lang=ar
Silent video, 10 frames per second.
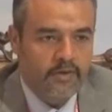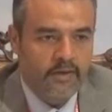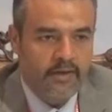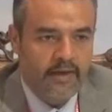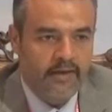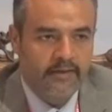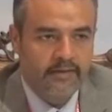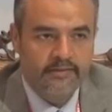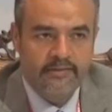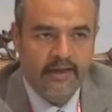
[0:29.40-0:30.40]
الحاله
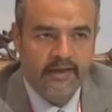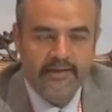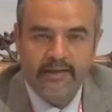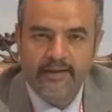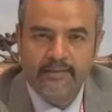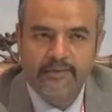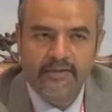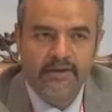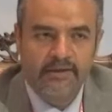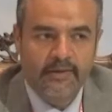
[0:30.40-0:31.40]
كانت دي كانت حاله
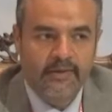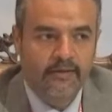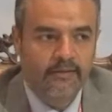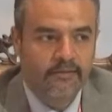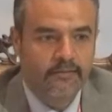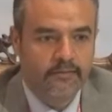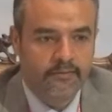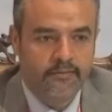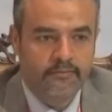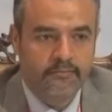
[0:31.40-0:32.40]
بتتكلم على
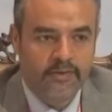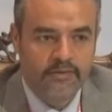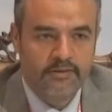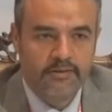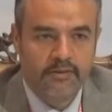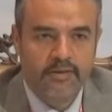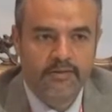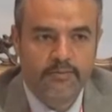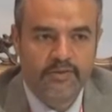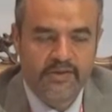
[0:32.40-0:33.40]
مريضه
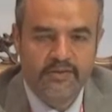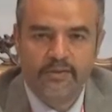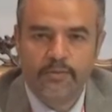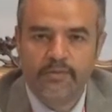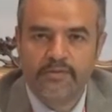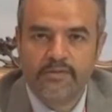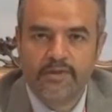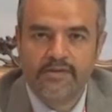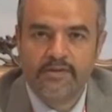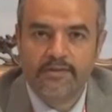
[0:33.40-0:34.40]
كانت presenting
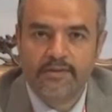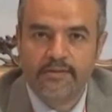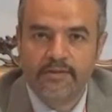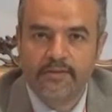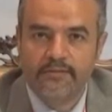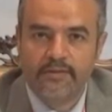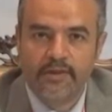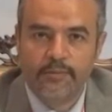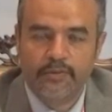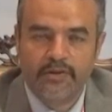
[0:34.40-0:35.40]
with accidentally discovered
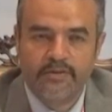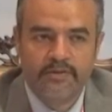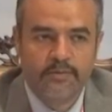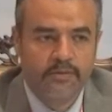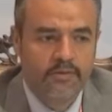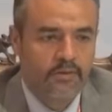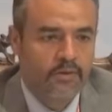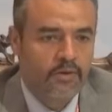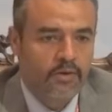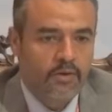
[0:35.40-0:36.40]
hypercalcemia
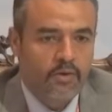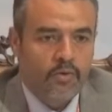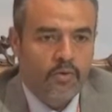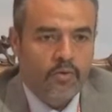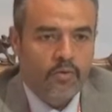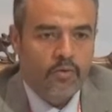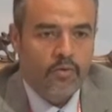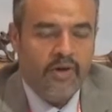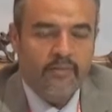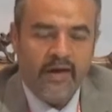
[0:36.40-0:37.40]

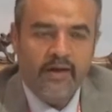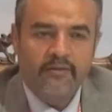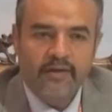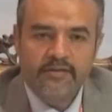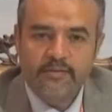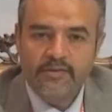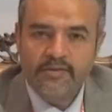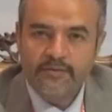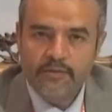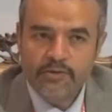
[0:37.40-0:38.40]
وكان معاها فيتامين دي
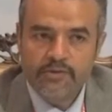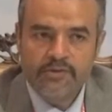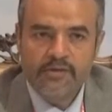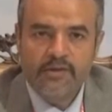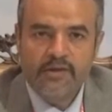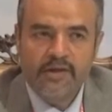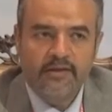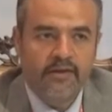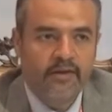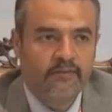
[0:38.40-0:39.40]
ديفيشنسي كان
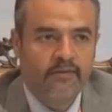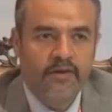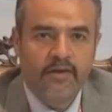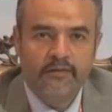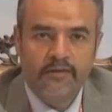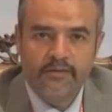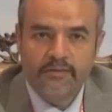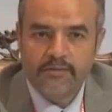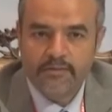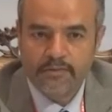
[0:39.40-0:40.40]
عندها very
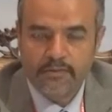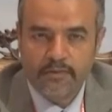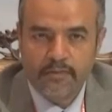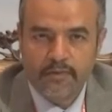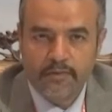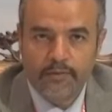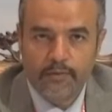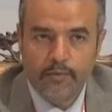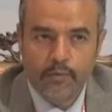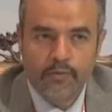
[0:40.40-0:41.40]
elevated آه، باراث
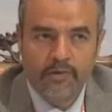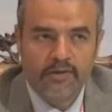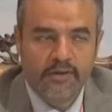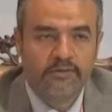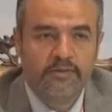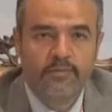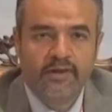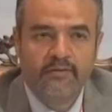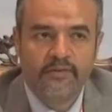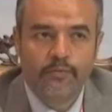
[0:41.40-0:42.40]
هرمون كان اكتر من
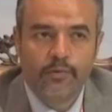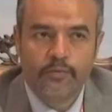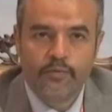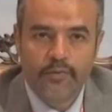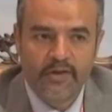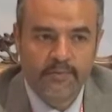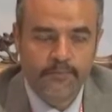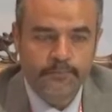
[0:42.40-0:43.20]
2500